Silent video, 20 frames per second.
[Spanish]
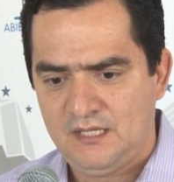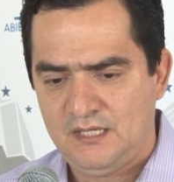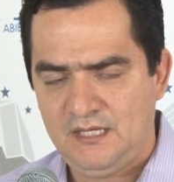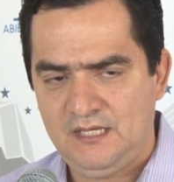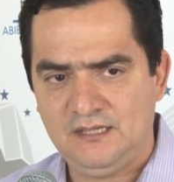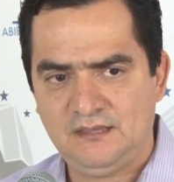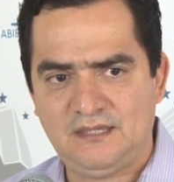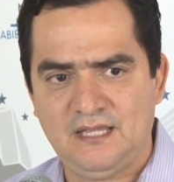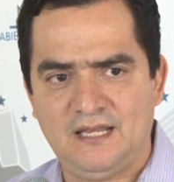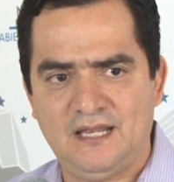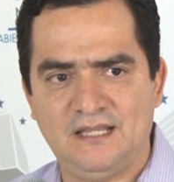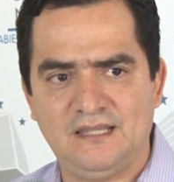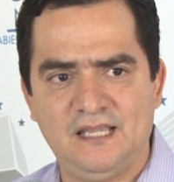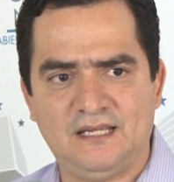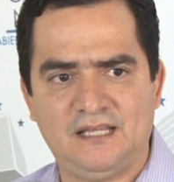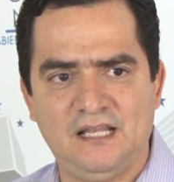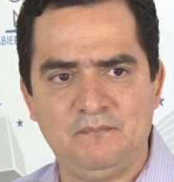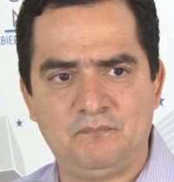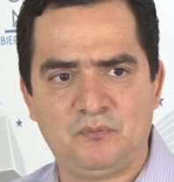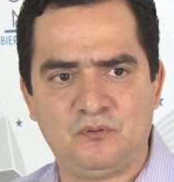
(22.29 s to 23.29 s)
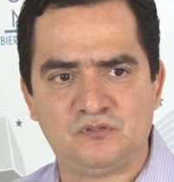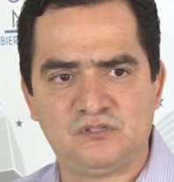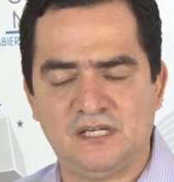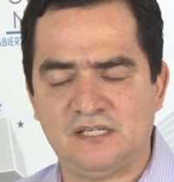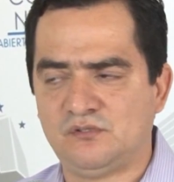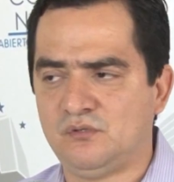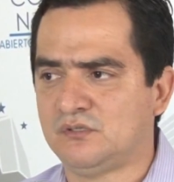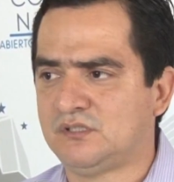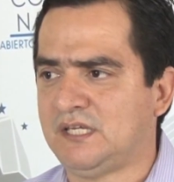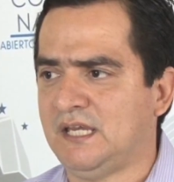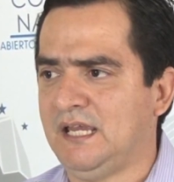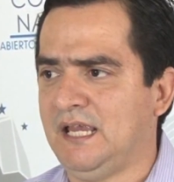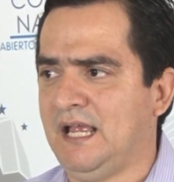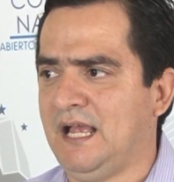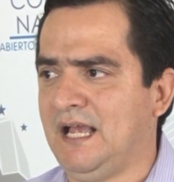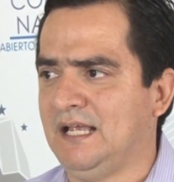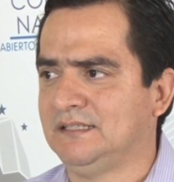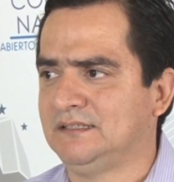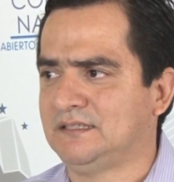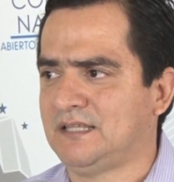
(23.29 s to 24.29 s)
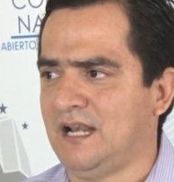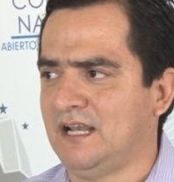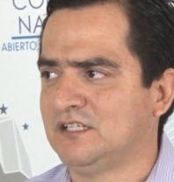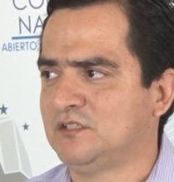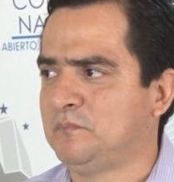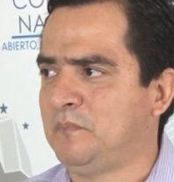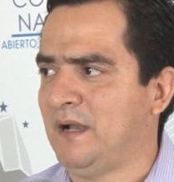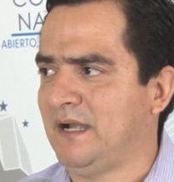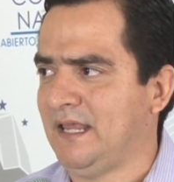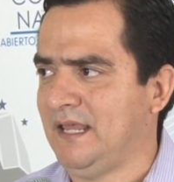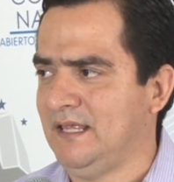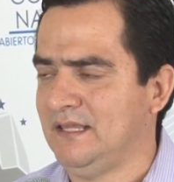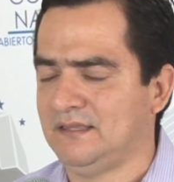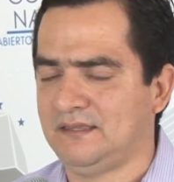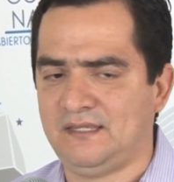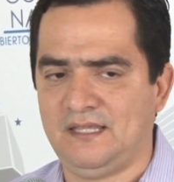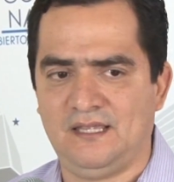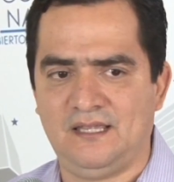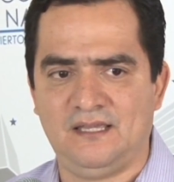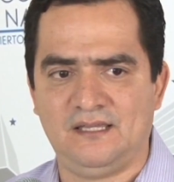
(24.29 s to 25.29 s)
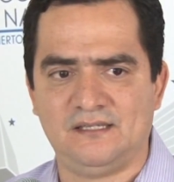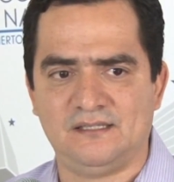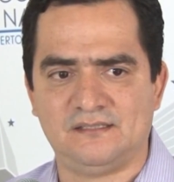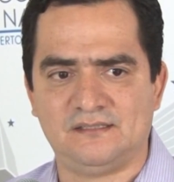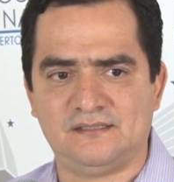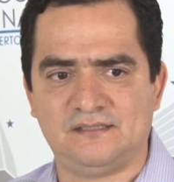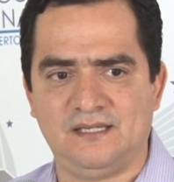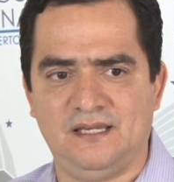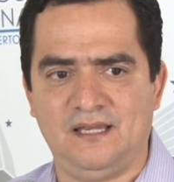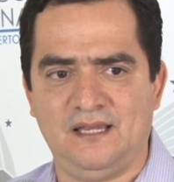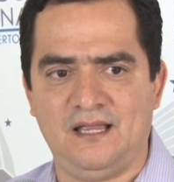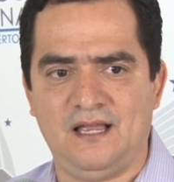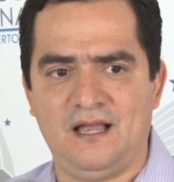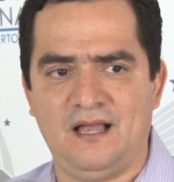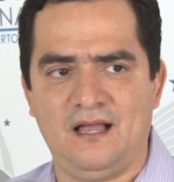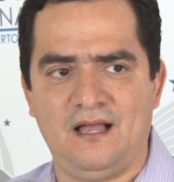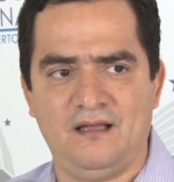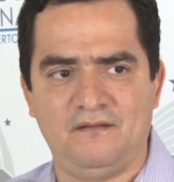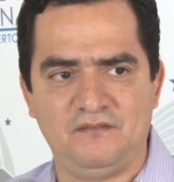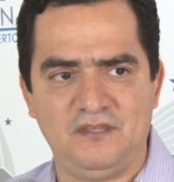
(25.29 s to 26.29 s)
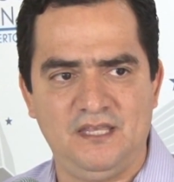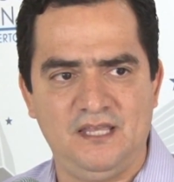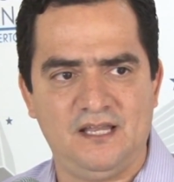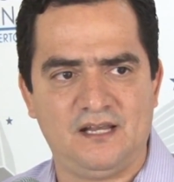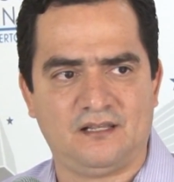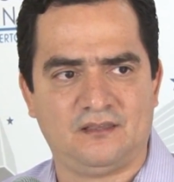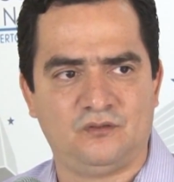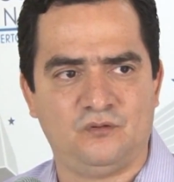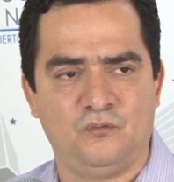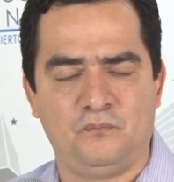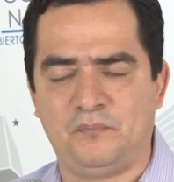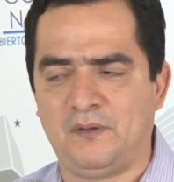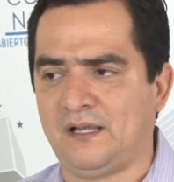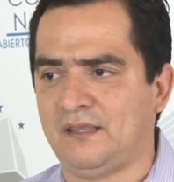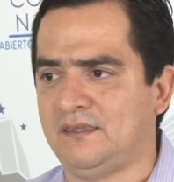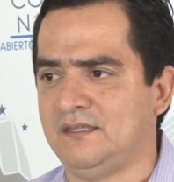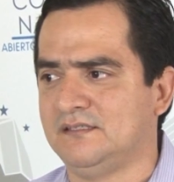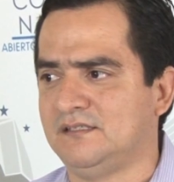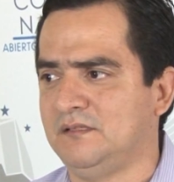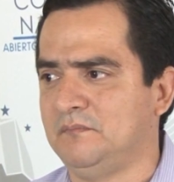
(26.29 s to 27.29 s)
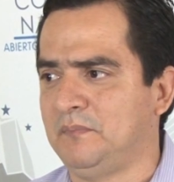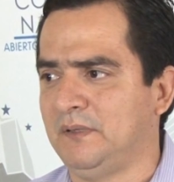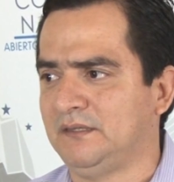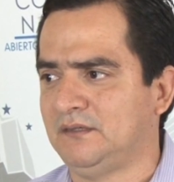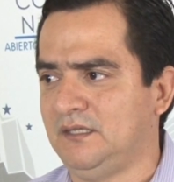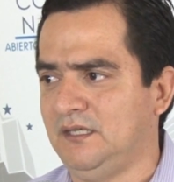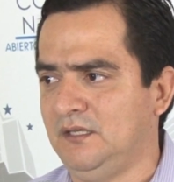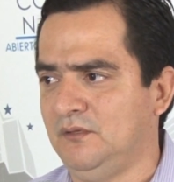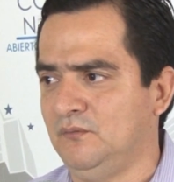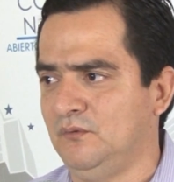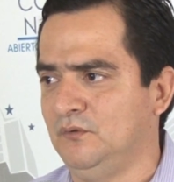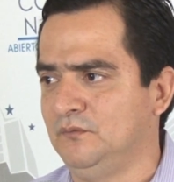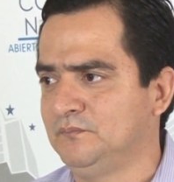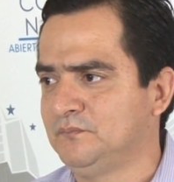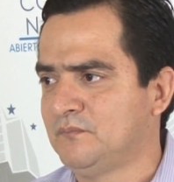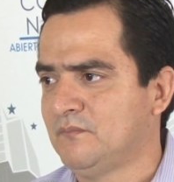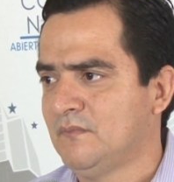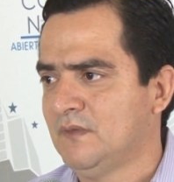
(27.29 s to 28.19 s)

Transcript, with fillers: Interés de que el proceso sea transparente, sea abierto, participativo